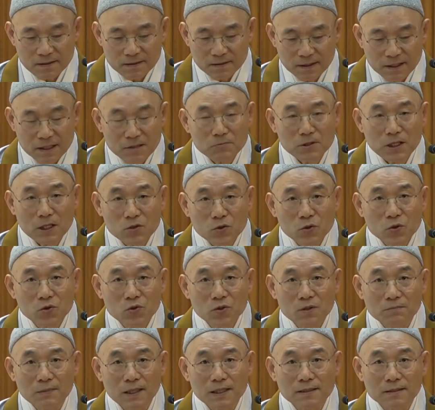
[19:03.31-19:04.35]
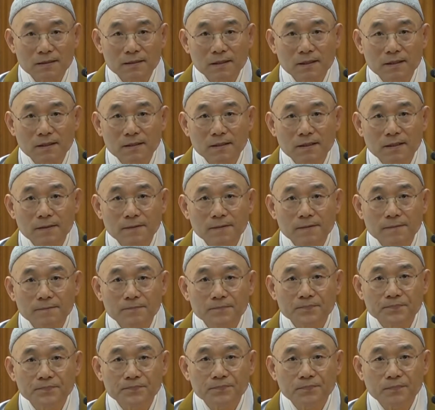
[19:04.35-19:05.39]
너무나 좋은 말씀 같아요.
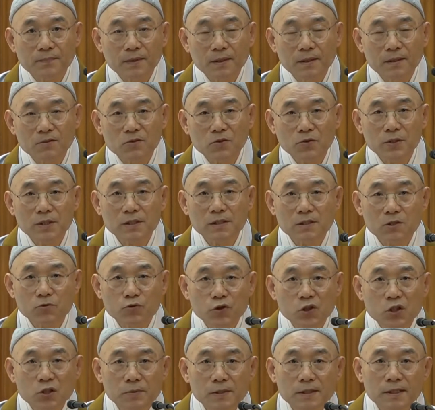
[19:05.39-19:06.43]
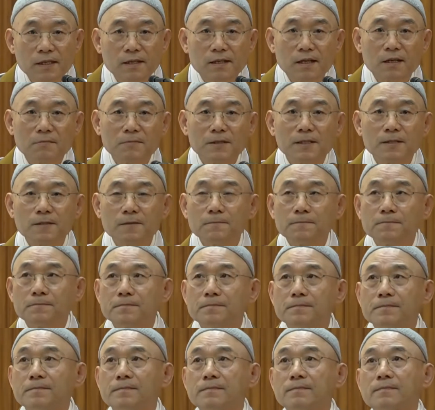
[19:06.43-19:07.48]
또 이것을 뒤집어
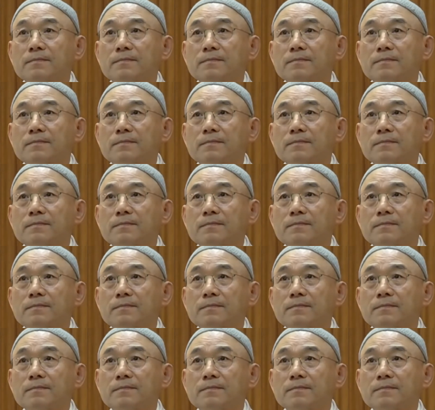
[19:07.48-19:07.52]
생각하면은